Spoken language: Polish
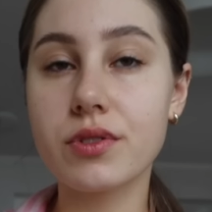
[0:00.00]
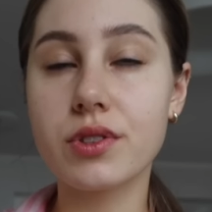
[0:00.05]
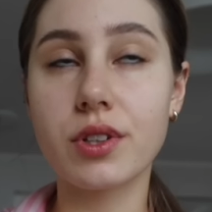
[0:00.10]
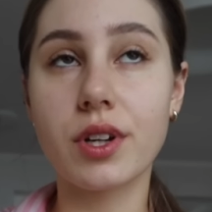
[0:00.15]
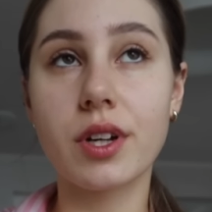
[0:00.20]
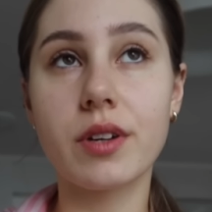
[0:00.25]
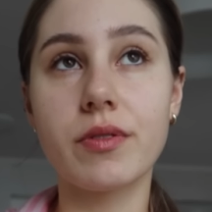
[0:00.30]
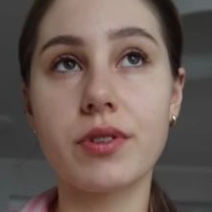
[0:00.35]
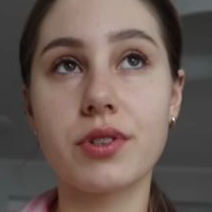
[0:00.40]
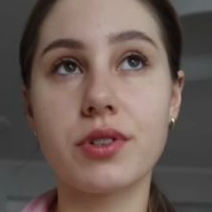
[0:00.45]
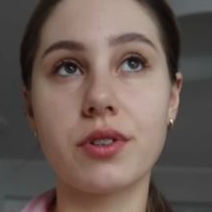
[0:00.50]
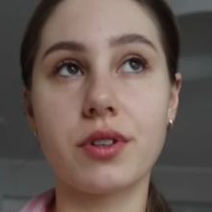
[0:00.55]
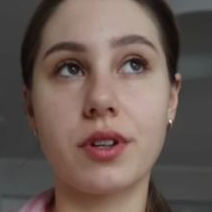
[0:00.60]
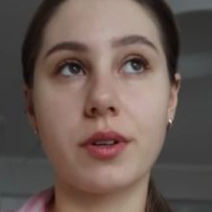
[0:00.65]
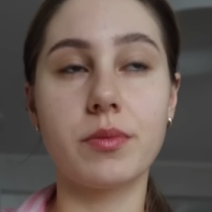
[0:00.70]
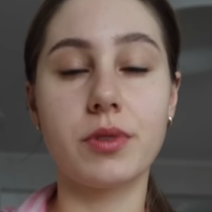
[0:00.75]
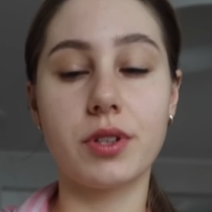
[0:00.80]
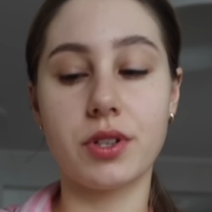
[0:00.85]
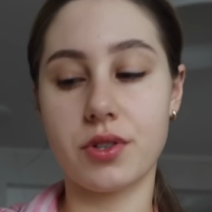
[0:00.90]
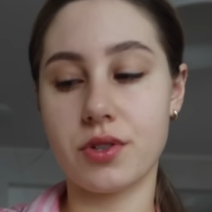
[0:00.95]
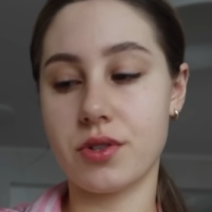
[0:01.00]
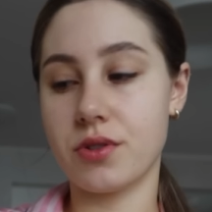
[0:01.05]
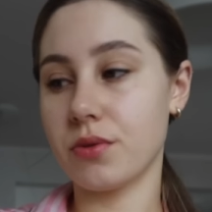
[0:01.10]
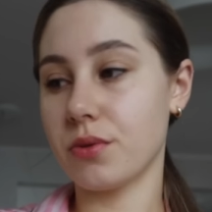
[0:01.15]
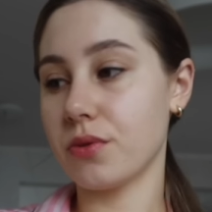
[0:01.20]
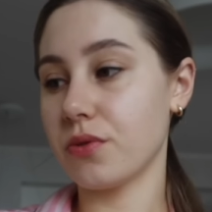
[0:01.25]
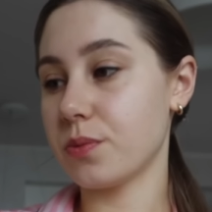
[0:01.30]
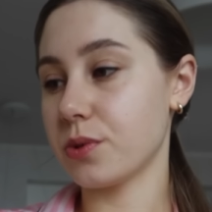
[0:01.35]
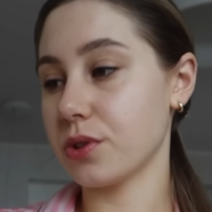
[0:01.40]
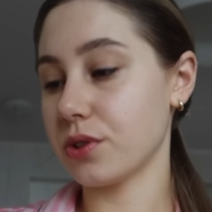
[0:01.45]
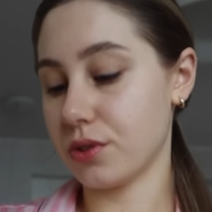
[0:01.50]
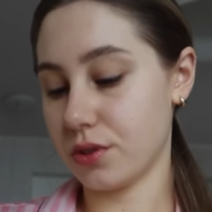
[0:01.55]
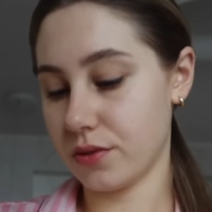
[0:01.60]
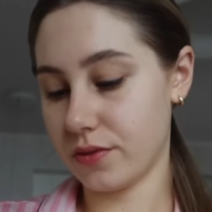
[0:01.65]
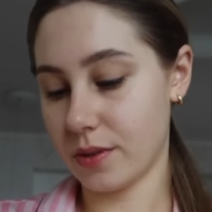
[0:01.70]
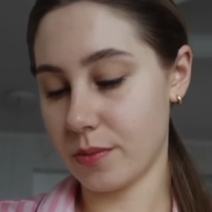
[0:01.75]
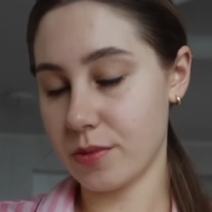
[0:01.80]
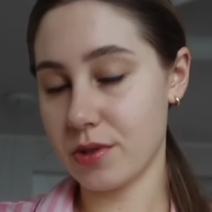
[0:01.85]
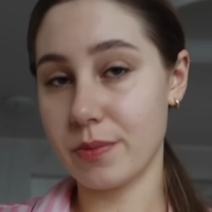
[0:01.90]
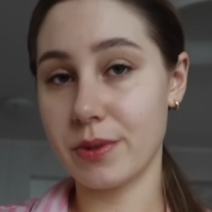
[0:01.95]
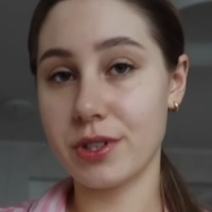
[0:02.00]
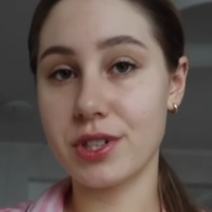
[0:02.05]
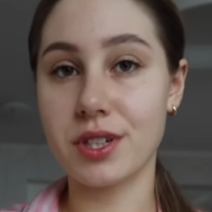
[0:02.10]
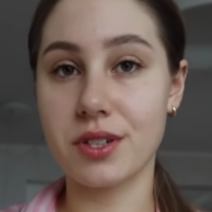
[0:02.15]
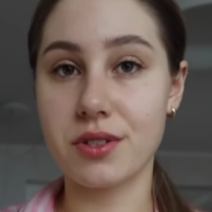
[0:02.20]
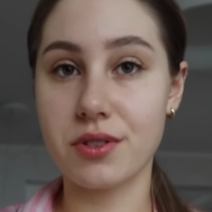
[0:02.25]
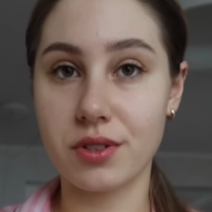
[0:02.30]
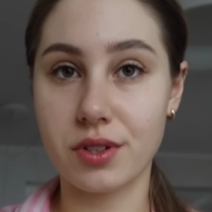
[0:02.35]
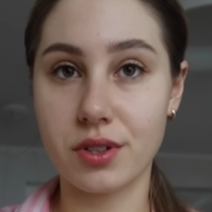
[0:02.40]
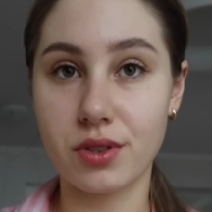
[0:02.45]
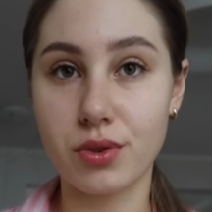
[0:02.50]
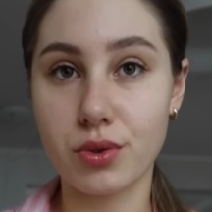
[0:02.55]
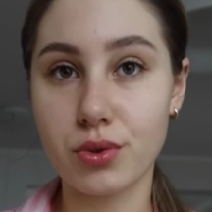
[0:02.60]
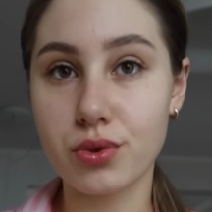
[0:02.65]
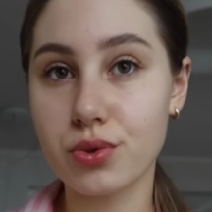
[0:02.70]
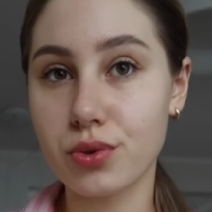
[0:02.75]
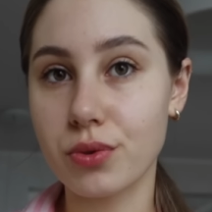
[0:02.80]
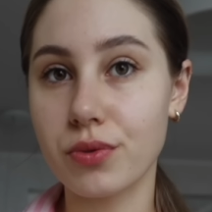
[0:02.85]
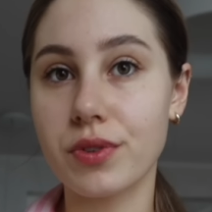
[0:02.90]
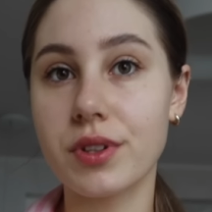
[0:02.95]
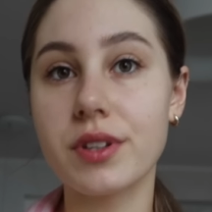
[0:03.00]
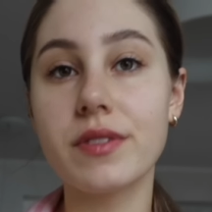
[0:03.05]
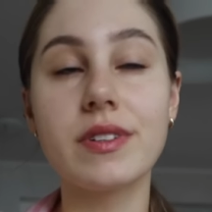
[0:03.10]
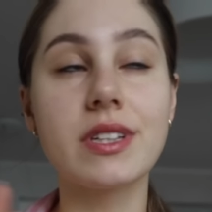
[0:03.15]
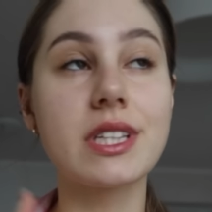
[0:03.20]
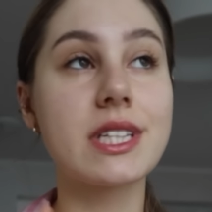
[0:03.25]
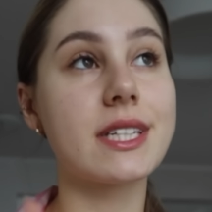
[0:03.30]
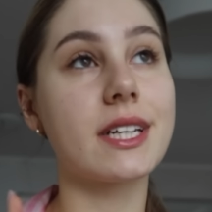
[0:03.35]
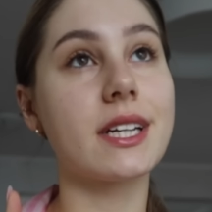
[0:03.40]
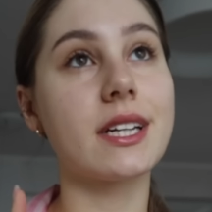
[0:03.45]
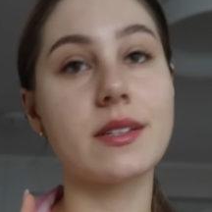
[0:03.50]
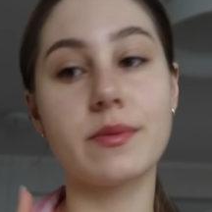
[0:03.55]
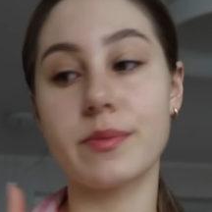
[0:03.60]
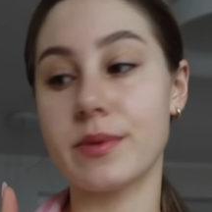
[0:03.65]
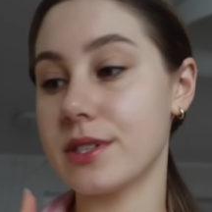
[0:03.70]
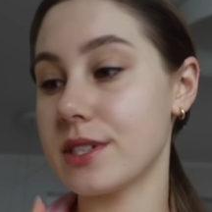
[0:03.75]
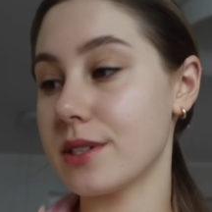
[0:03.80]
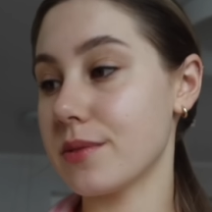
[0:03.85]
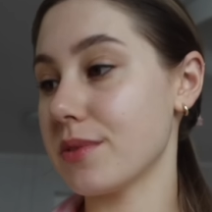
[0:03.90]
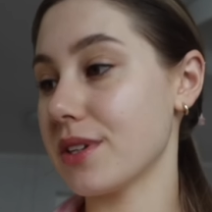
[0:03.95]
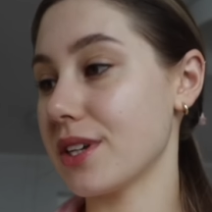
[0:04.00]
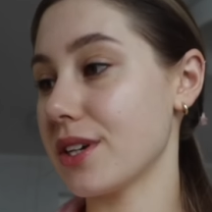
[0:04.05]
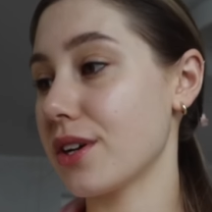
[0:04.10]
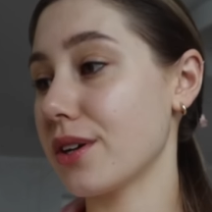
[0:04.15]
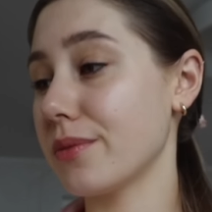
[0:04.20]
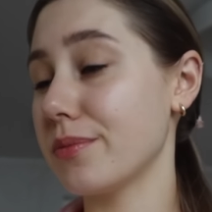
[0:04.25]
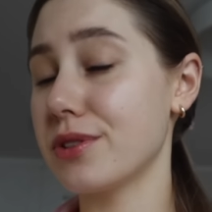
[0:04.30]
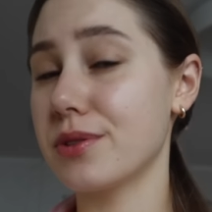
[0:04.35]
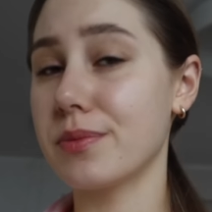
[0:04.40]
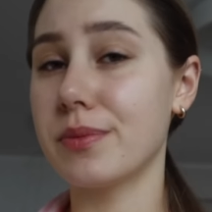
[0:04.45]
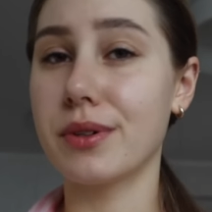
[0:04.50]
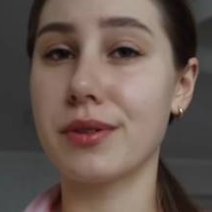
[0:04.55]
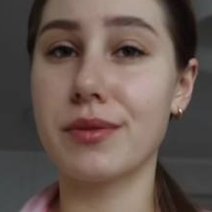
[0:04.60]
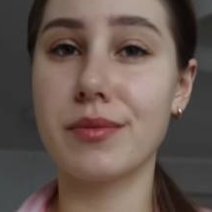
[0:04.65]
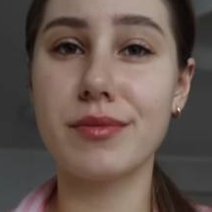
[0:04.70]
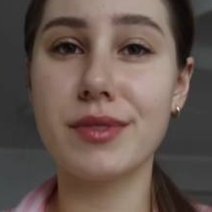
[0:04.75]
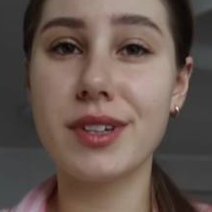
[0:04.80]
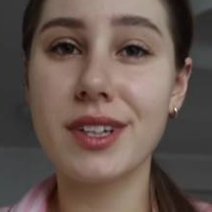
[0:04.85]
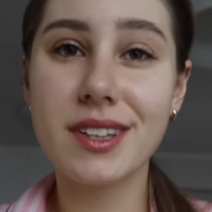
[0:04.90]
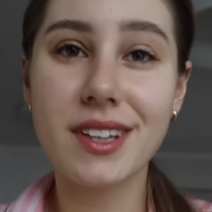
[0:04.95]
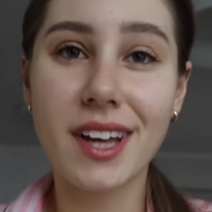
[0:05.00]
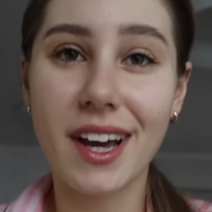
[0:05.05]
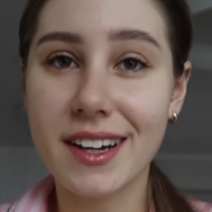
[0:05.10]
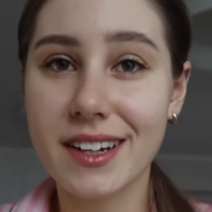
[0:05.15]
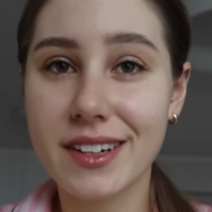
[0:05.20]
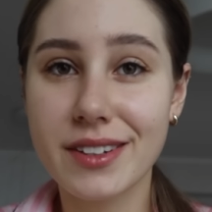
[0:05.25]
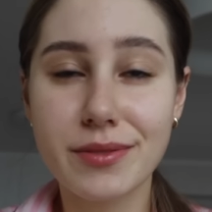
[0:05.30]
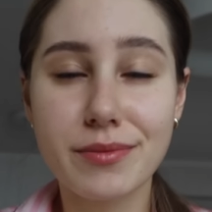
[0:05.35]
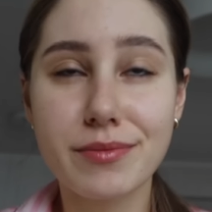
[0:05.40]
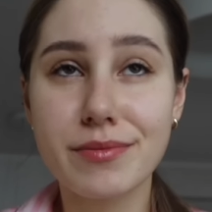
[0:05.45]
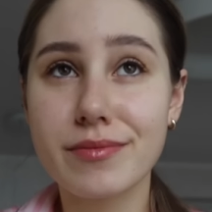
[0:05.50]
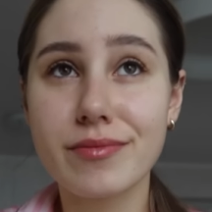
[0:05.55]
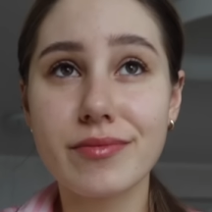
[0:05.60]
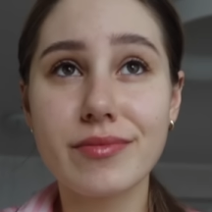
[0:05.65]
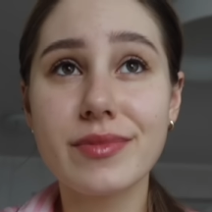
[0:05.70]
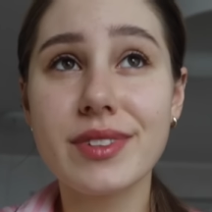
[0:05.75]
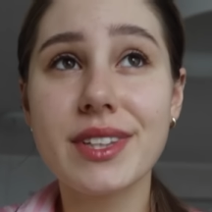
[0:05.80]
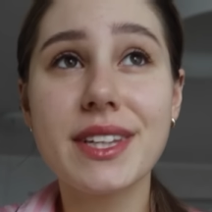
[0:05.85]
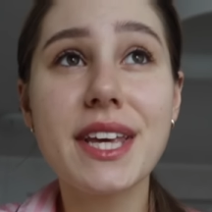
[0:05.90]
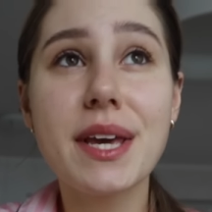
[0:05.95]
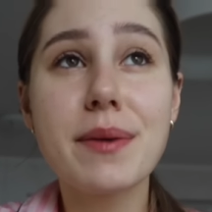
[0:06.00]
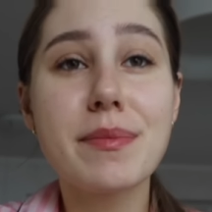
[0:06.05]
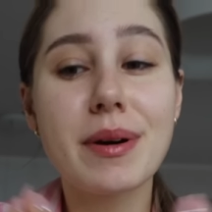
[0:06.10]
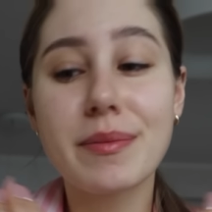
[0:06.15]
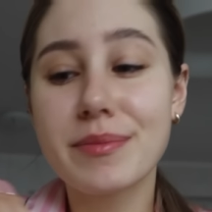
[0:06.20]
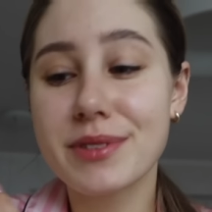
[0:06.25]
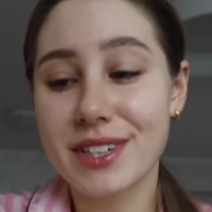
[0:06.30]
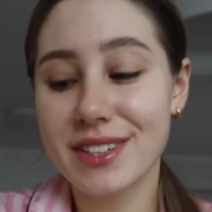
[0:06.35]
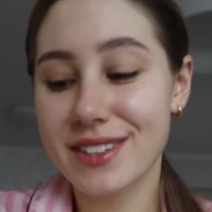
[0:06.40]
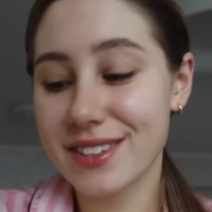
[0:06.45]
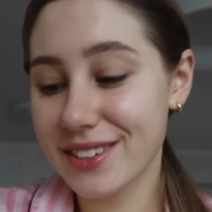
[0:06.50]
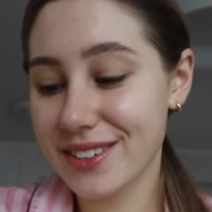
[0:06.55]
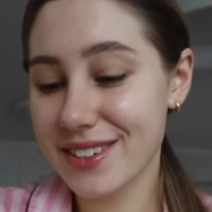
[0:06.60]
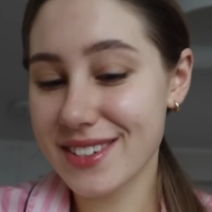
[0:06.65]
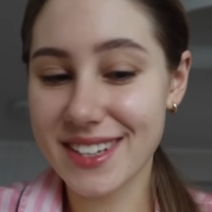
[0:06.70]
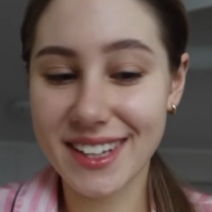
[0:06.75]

Wczoraj wieczorem też z nudów przygotowałam sobie ciasto na drożdżówki, więc zaraz będziemy je robić, bo i tak nie mam żadnego